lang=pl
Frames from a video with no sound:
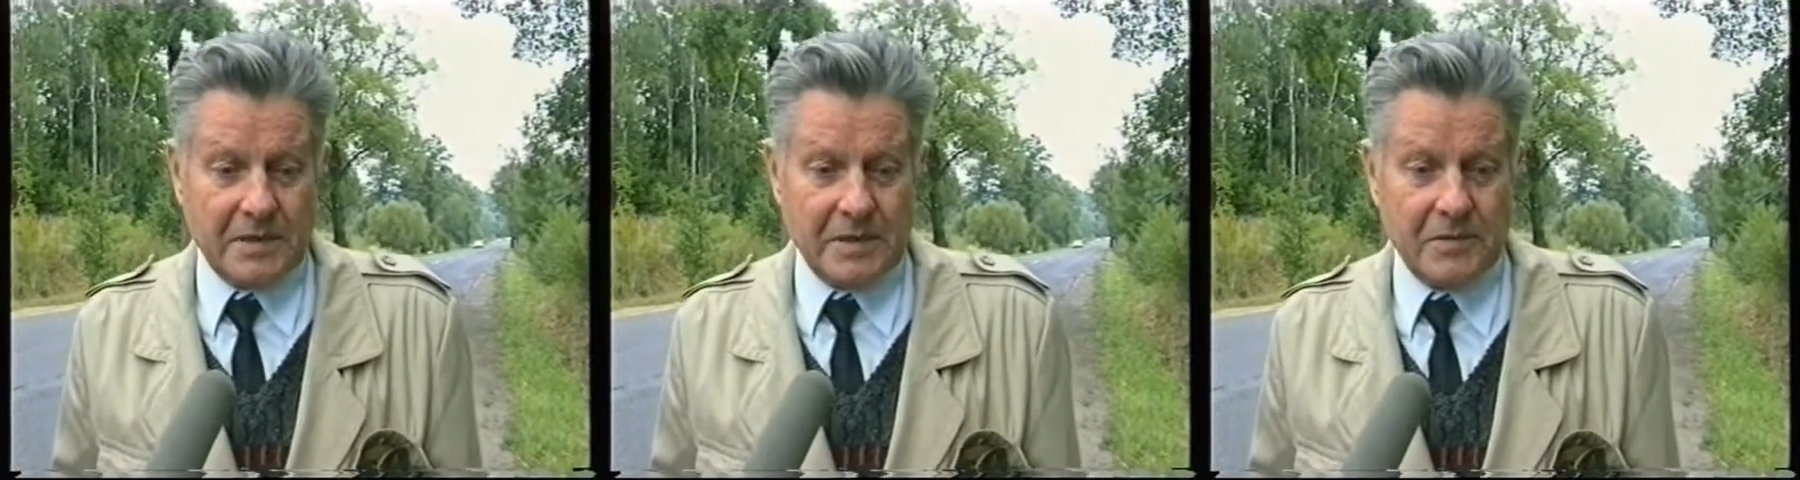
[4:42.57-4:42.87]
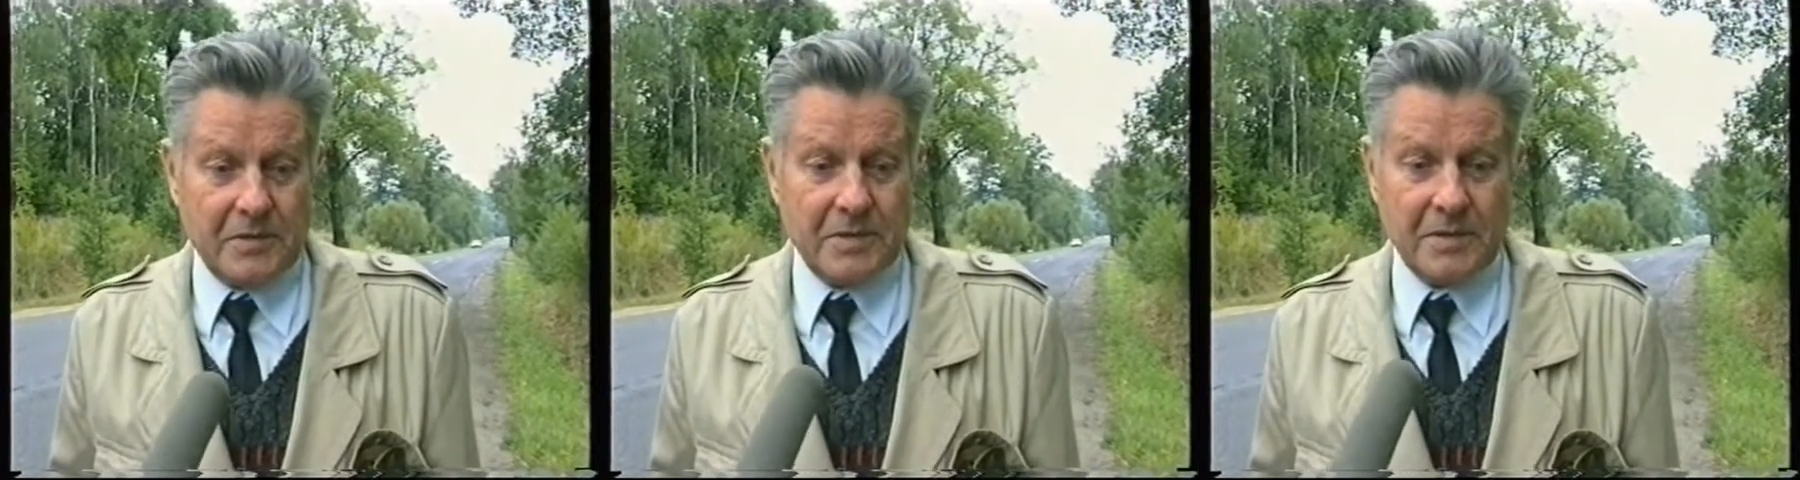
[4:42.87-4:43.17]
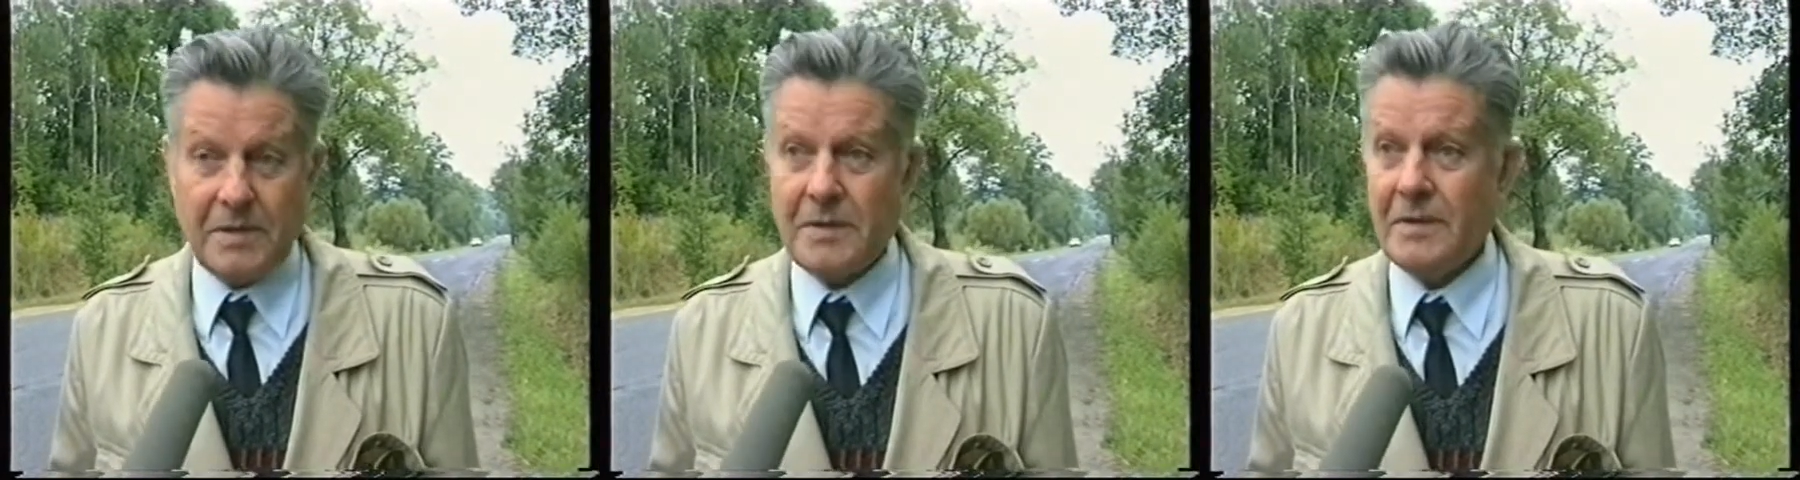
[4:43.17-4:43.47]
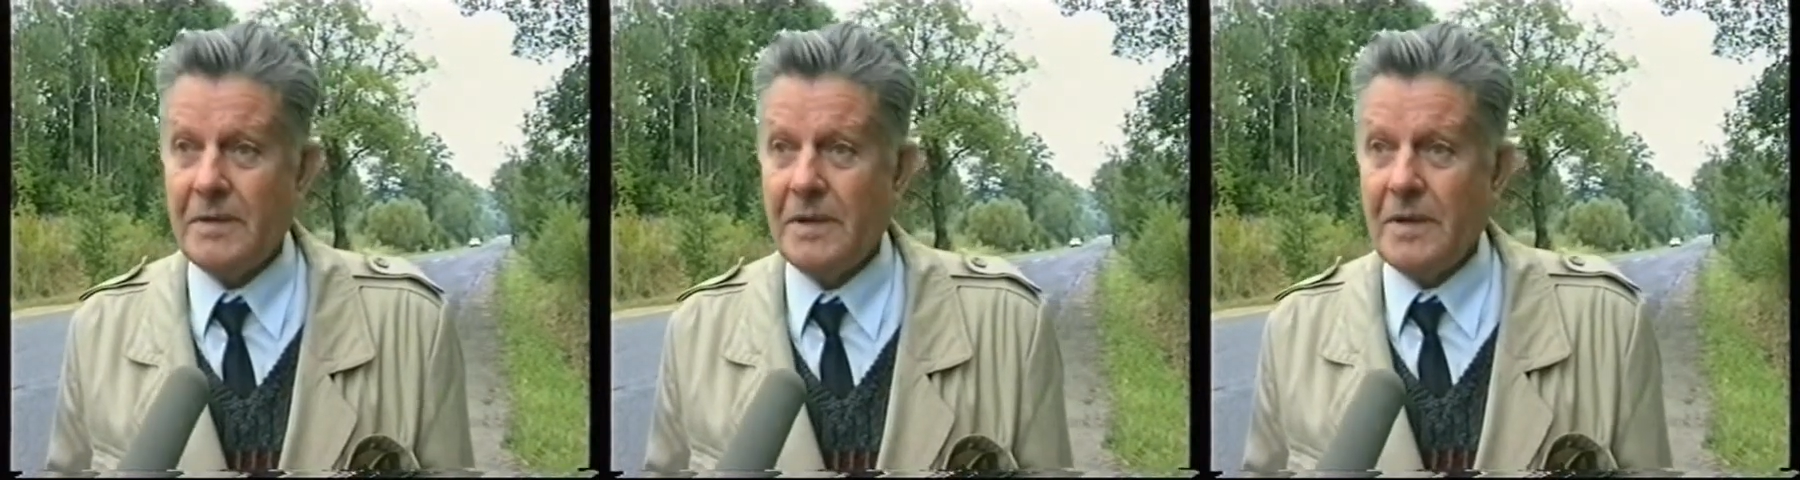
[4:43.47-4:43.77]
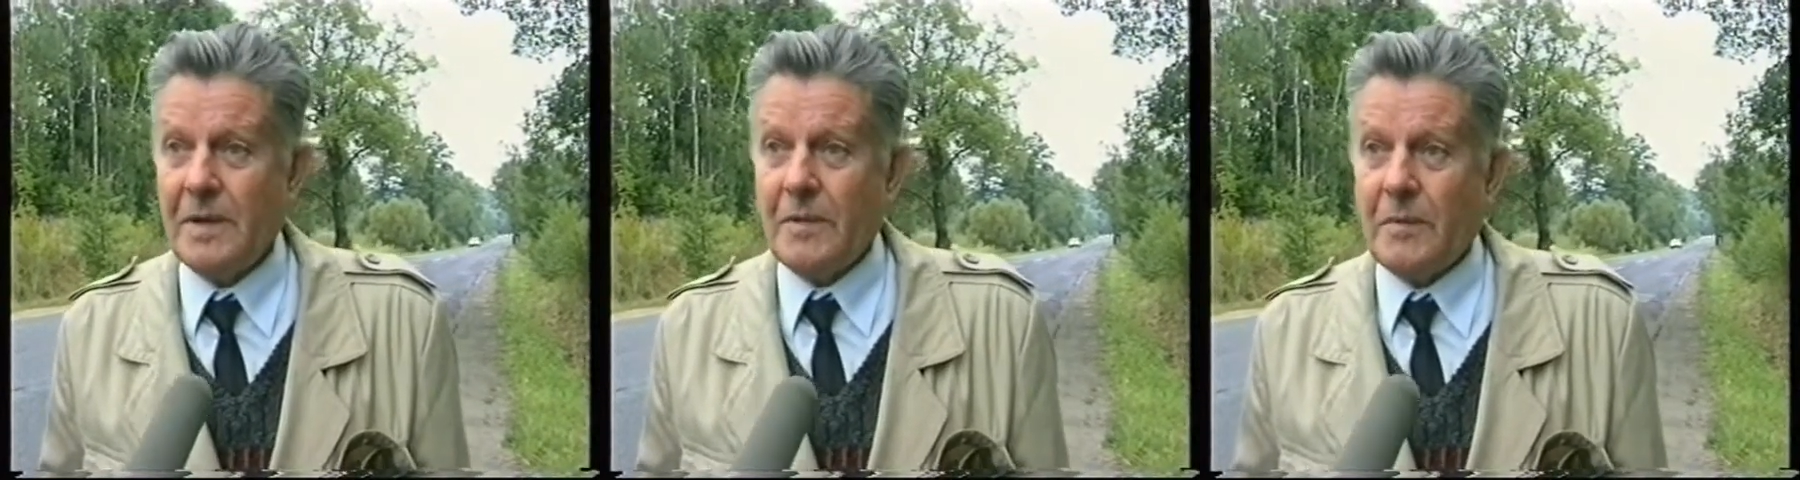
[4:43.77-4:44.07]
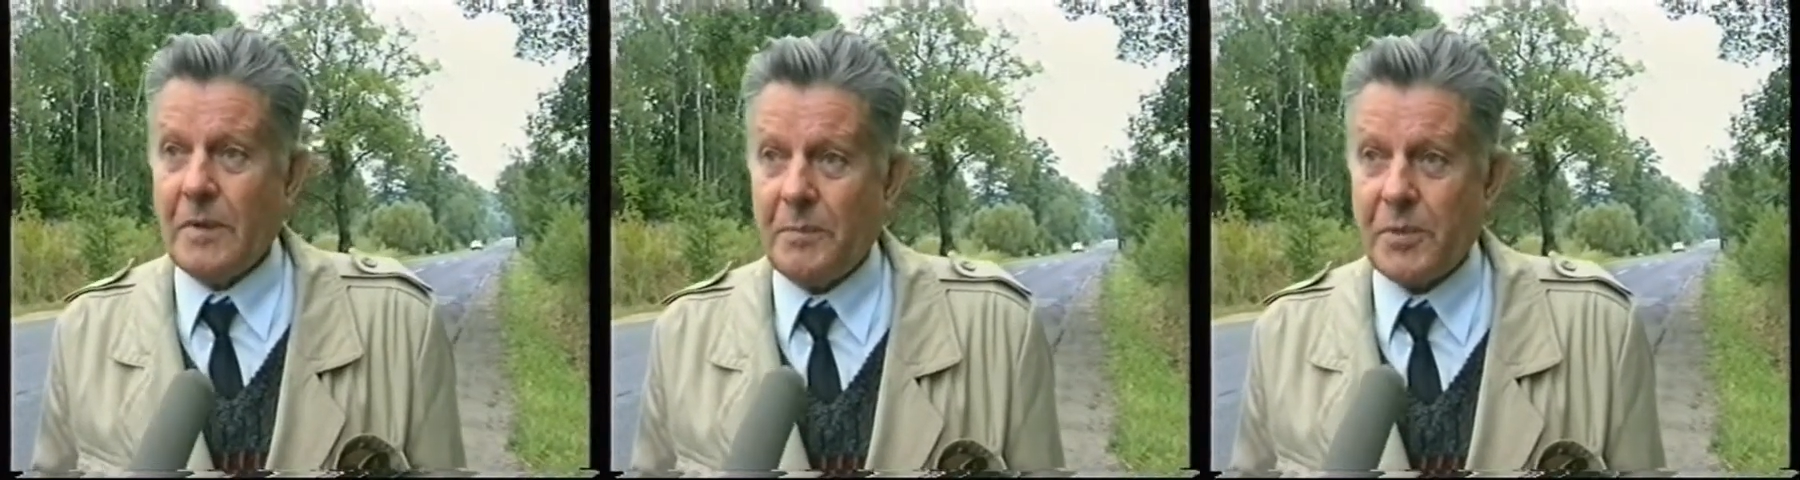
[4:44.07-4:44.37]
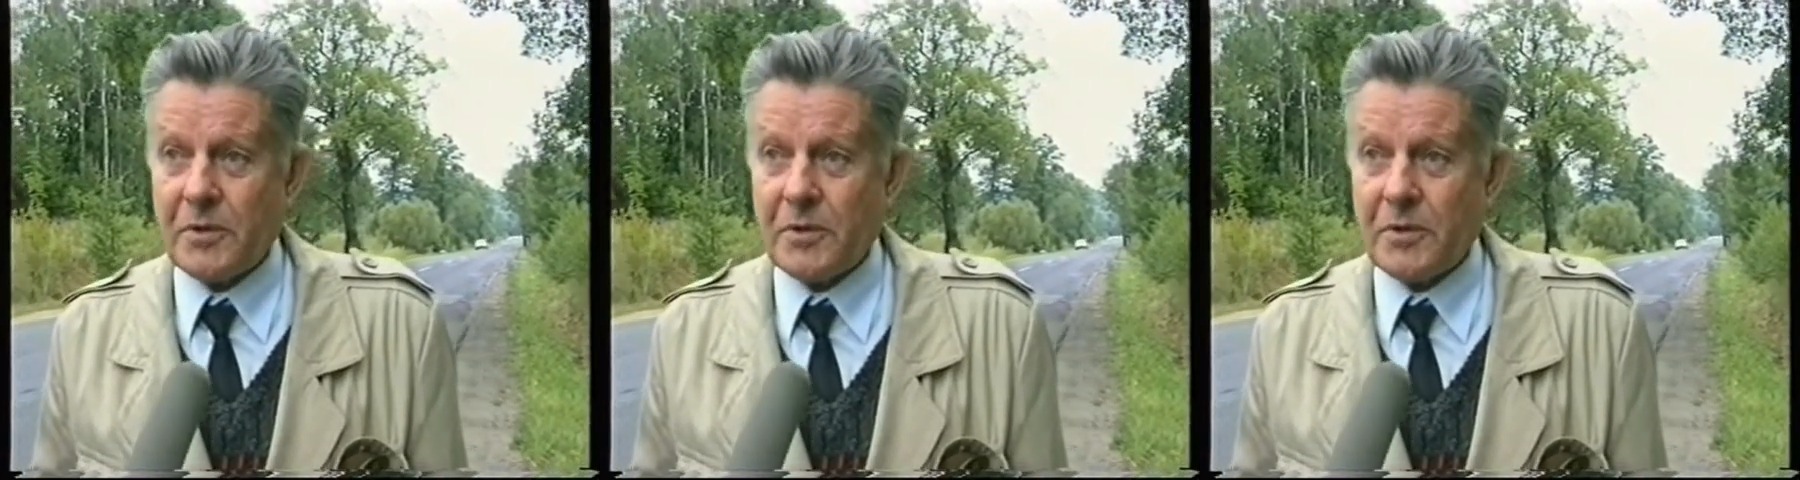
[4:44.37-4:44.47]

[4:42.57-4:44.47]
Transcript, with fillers: dlatego a